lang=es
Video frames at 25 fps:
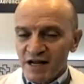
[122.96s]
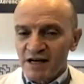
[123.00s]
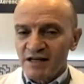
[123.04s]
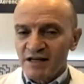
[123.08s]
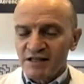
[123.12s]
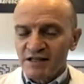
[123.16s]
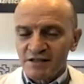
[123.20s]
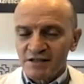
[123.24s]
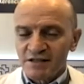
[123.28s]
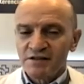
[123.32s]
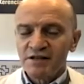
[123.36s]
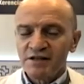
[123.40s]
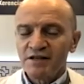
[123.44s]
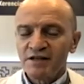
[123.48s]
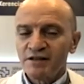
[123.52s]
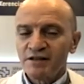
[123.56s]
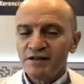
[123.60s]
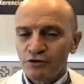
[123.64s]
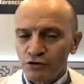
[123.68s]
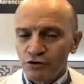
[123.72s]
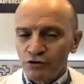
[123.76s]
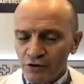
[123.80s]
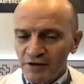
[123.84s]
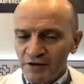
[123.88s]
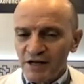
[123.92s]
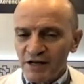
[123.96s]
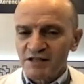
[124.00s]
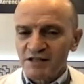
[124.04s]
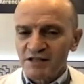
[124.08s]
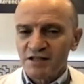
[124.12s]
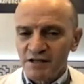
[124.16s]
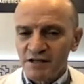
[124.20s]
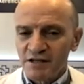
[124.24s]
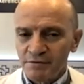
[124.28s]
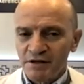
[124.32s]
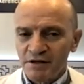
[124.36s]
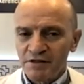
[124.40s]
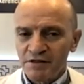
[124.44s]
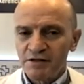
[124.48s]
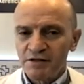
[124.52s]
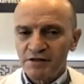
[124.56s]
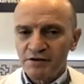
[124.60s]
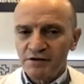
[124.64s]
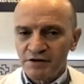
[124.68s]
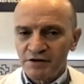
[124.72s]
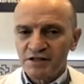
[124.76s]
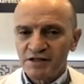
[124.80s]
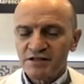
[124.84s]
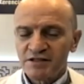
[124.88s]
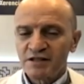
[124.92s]
es decir, en todas las
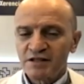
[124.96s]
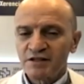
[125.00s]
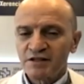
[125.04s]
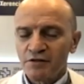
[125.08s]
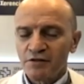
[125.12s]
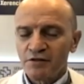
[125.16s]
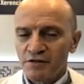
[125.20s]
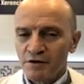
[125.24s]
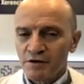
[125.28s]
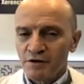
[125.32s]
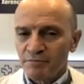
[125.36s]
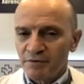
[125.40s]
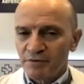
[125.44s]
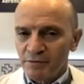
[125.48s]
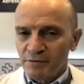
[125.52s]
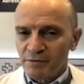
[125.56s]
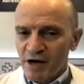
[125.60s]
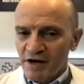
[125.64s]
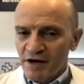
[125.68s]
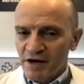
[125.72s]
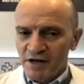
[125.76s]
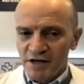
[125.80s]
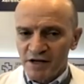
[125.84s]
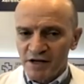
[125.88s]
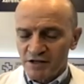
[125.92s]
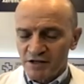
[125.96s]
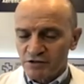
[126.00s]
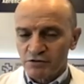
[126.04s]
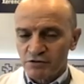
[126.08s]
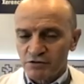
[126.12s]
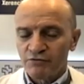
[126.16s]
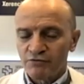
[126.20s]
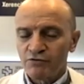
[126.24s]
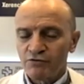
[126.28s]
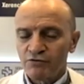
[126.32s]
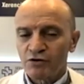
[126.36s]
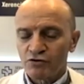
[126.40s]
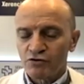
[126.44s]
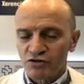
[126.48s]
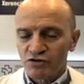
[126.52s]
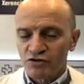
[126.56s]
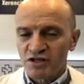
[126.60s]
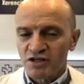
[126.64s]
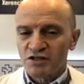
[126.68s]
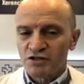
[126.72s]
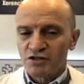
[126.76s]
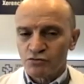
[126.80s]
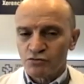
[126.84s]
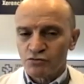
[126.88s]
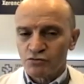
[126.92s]
derivaciones de atención primaria, y esto fue
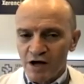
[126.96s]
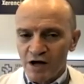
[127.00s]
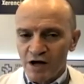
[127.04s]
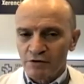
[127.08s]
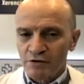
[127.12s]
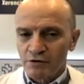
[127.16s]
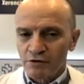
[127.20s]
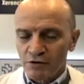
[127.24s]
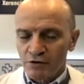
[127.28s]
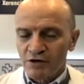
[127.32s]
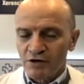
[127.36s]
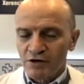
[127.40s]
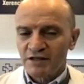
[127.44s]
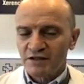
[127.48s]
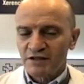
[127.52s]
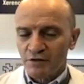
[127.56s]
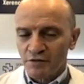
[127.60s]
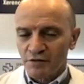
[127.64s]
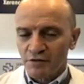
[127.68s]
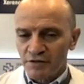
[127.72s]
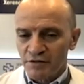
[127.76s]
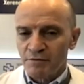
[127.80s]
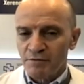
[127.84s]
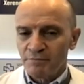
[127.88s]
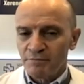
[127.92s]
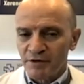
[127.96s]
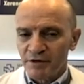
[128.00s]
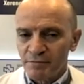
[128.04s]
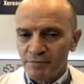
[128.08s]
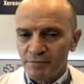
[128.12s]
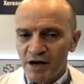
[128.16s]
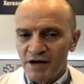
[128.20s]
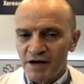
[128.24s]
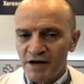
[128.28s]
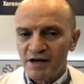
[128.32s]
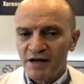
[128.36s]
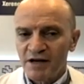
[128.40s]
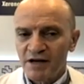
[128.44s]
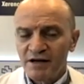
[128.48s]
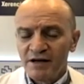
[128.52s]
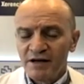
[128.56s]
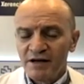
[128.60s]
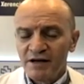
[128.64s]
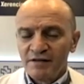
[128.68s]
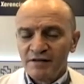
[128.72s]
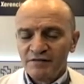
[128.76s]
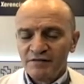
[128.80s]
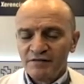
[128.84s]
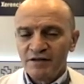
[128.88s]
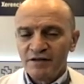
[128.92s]
consensuado con la atención primaria
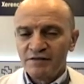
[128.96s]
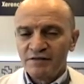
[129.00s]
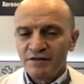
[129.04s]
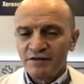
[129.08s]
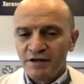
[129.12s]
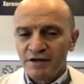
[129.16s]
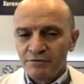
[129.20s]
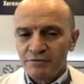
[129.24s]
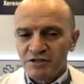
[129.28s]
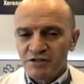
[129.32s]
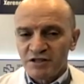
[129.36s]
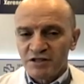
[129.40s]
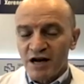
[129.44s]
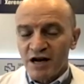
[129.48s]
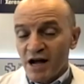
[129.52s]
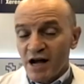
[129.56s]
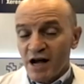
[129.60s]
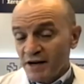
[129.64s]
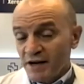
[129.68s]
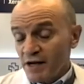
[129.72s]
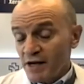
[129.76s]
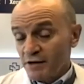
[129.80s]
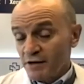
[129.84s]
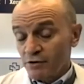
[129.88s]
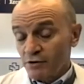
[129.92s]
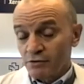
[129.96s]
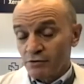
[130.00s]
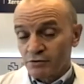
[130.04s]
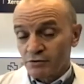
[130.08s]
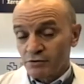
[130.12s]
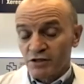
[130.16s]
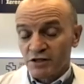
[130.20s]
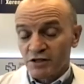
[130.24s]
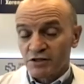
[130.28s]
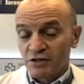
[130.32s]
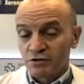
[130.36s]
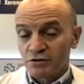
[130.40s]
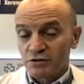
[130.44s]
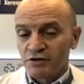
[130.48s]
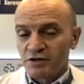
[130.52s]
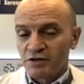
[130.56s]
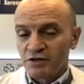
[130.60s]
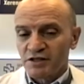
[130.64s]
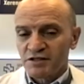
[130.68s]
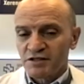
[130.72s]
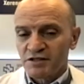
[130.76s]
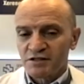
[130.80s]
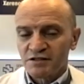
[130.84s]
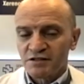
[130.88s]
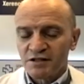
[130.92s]
de, nuestra área y con los
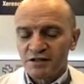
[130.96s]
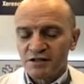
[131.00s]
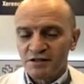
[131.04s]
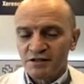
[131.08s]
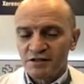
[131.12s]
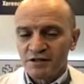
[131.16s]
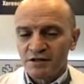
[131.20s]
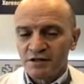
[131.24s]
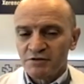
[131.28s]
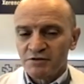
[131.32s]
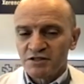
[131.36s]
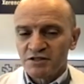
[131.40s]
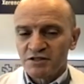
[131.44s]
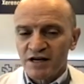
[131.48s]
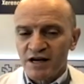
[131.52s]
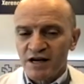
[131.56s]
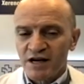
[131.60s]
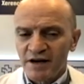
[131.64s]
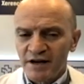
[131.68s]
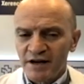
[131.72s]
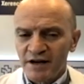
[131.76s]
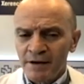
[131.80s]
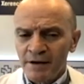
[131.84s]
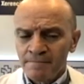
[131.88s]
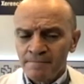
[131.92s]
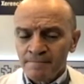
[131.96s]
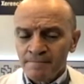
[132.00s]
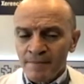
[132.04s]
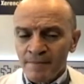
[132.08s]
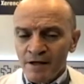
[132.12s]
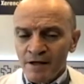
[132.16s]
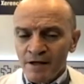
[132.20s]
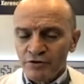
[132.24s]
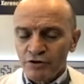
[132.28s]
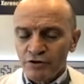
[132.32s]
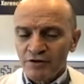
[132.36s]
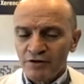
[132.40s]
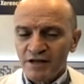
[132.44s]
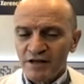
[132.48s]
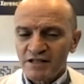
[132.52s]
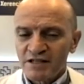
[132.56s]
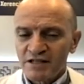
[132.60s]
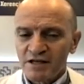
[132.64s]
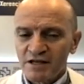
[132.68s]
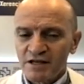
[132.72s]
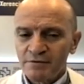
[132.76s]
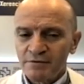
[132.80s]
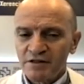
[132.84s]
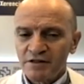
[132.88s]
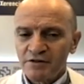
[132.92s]
gestores de, nuestra área, todas las
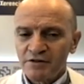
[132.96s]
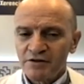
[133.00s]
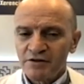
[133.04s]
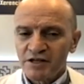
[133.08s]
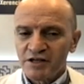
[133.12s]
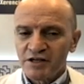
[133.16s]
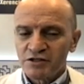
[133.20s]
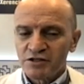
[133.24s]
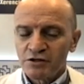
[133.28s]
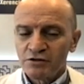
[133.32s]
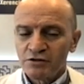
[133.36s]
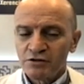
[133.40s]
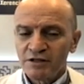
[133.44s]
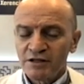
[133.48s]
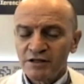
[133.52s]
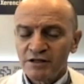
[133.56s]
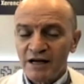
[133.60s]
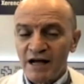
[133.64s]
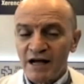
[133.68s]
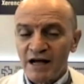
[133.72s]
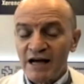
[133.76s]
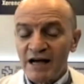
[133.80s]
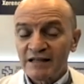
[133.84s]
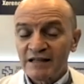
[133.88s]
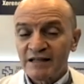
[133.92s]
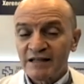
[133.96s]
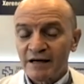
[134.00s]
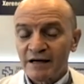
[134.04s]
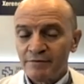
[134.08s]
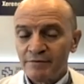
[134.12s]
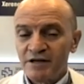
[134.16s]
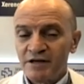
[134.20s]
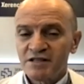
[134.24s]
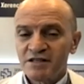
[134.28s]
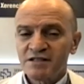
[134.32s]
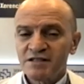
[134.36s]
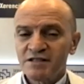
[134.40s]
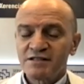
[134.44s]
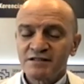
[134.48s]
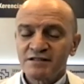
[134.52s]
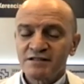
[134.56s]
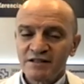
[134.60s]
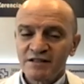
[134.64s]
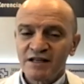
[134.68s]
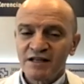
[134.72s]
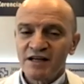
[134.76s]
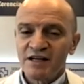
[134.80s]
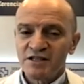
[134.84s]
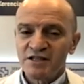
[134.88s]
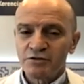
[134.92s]
derivaciones son a través de
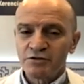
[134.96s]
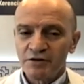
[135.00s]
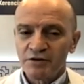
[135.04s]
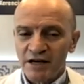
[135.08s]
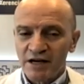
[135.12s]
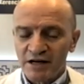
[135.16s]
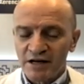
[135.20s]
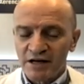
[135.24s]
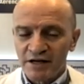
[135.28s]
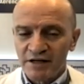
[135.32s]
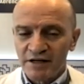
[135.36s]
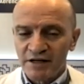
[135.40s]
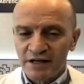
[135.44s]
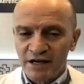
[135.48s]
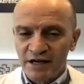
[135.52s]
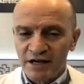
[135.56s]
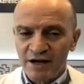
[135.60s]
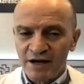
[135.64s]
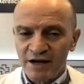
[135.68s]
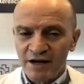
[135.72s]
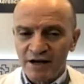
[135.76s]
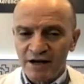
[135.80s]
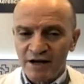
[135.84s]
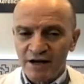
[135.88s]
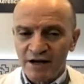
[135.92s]
la historia clínica.